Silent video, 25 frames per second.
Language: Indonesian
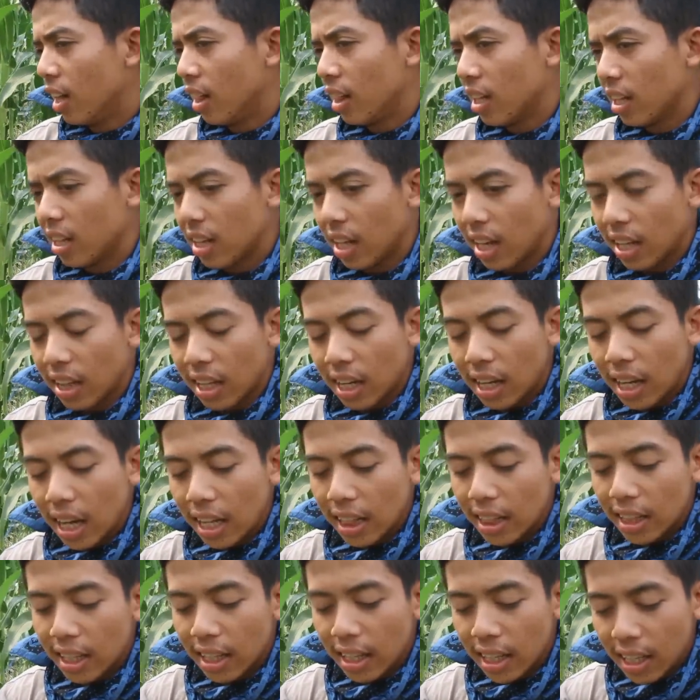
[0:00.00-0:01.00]
teu
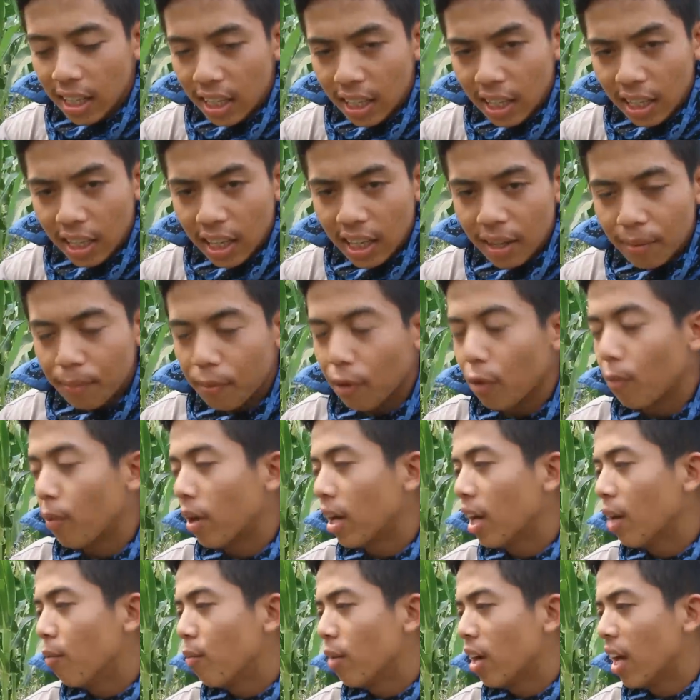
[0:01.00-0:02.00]
tertekan teing ku
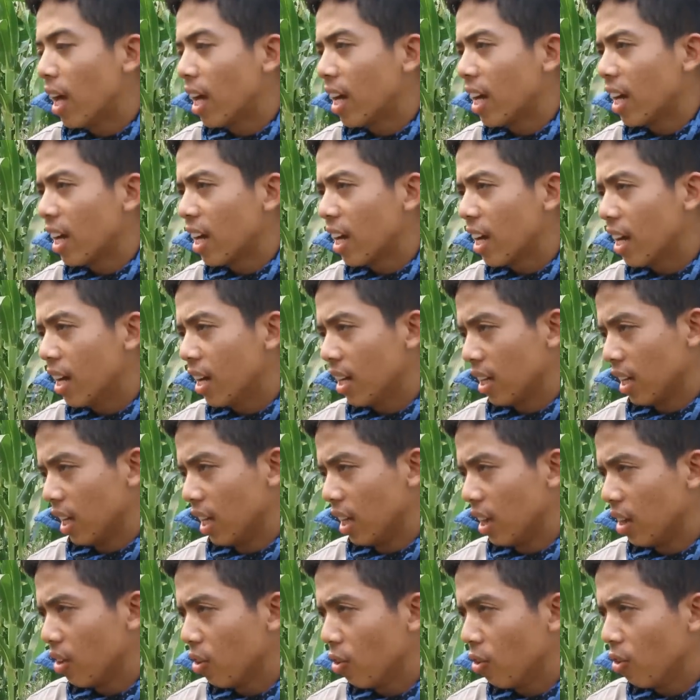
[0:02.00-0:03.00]
pada melanana
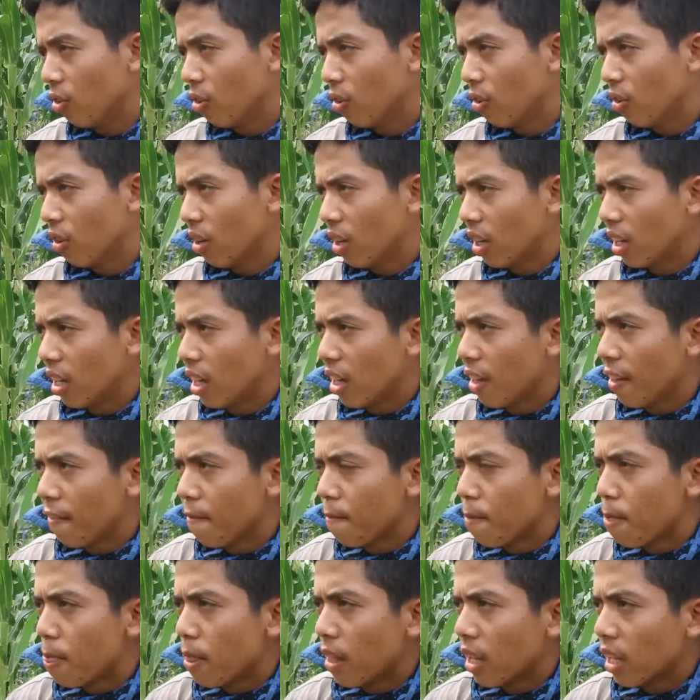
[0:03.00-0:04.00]
gitu
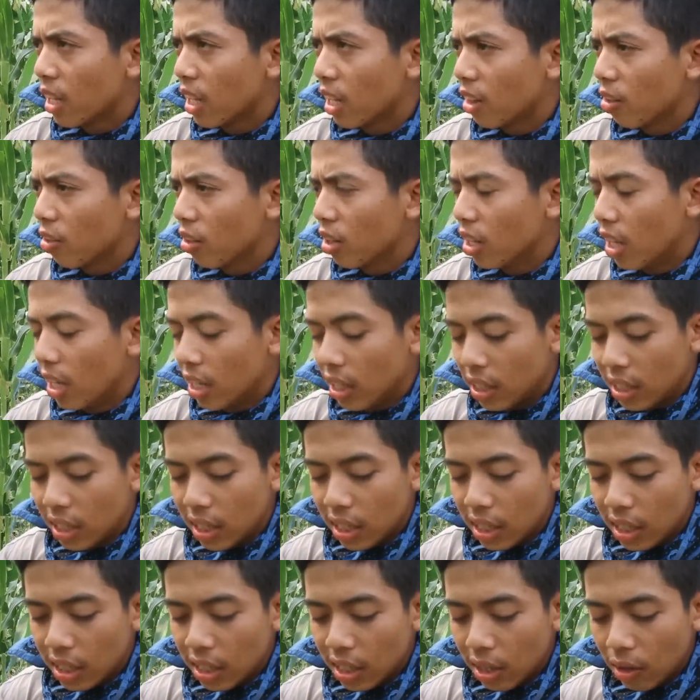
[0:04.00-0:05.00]
gitu dan
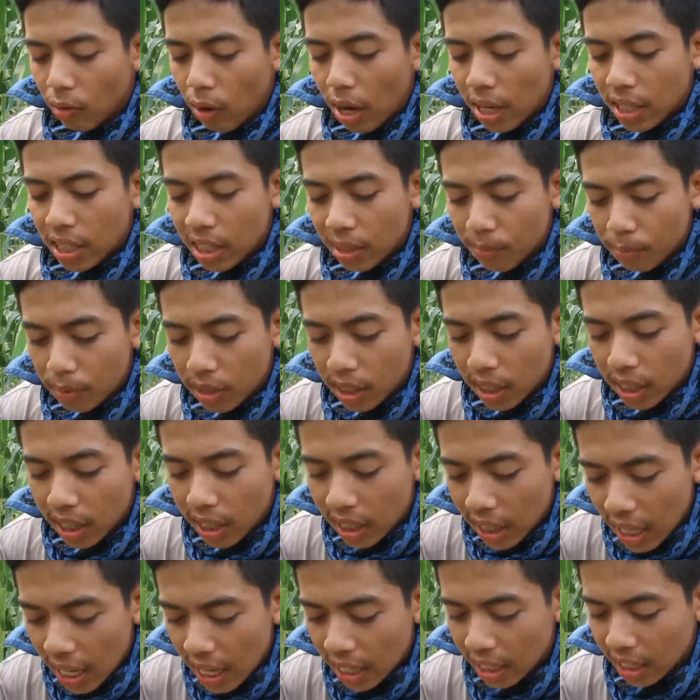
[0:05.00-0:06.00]
teu wajib
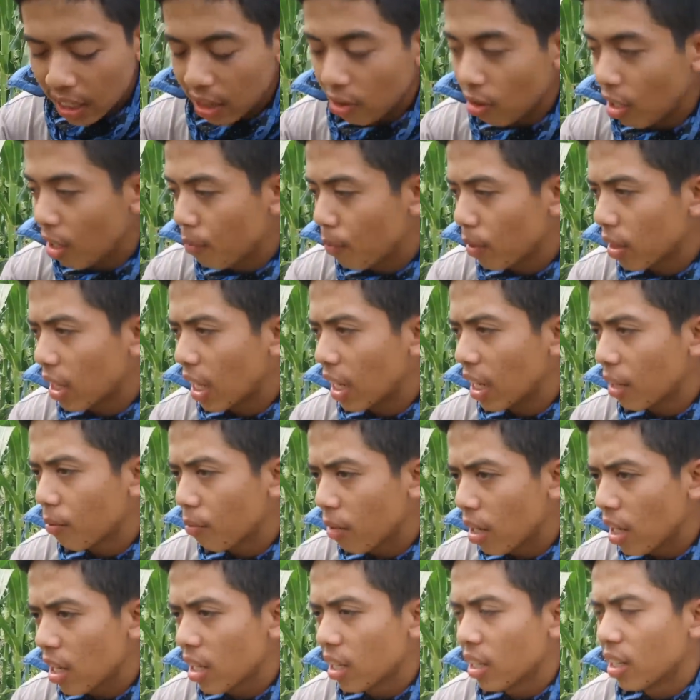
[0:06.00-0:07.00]
teing lah gitu ayo petani
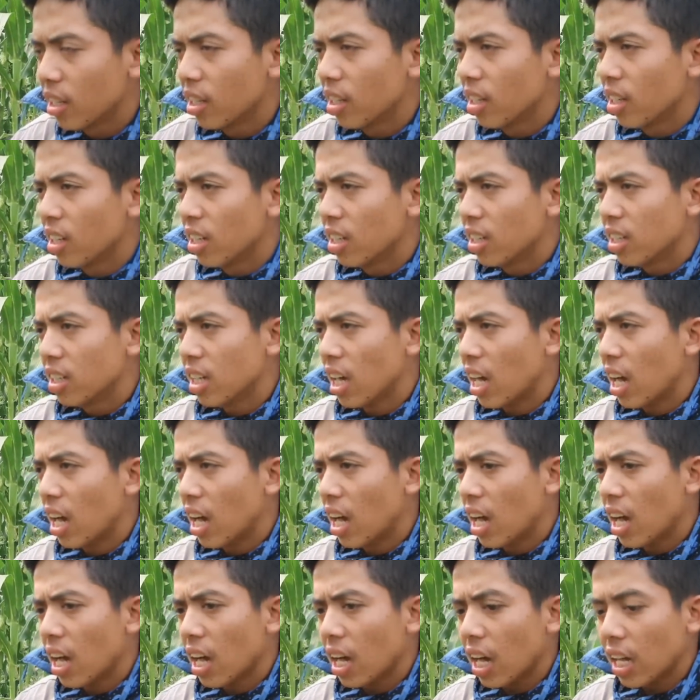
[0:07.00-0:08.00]
mah
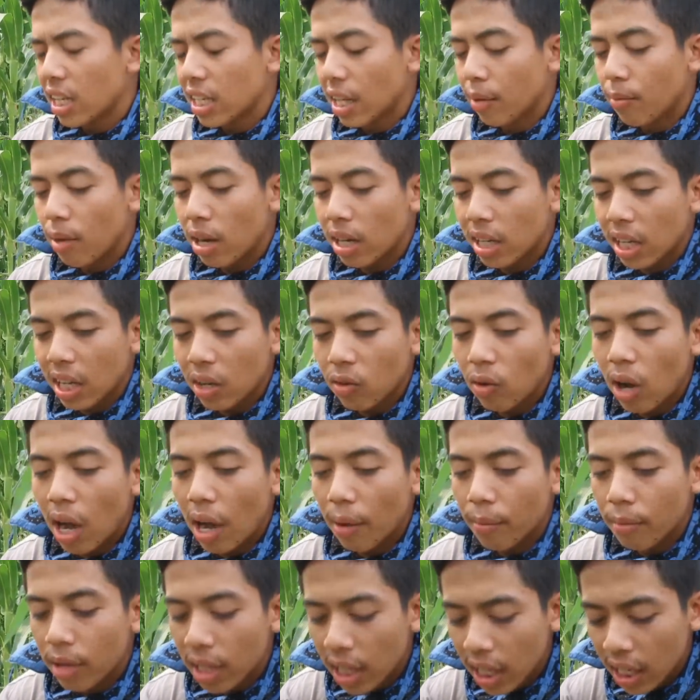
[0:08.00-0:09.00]
ca kacabakna ku
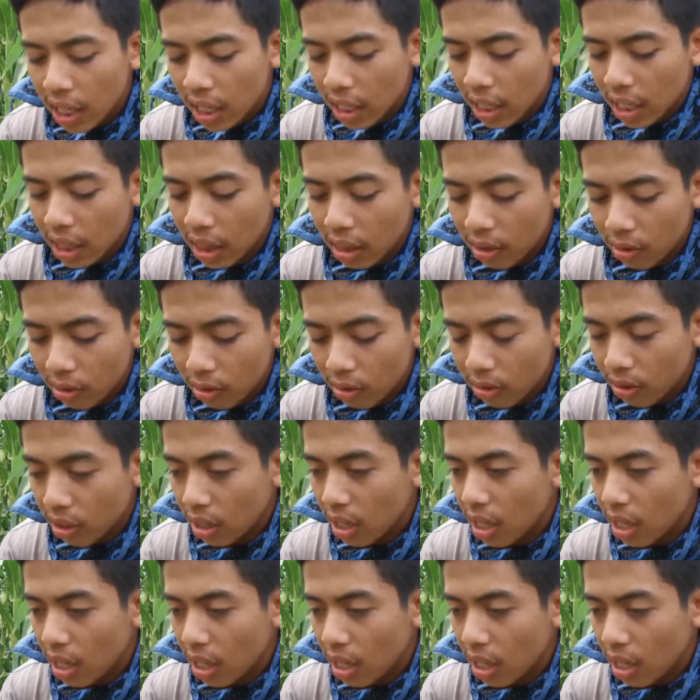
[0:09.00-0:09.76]
abdi gitu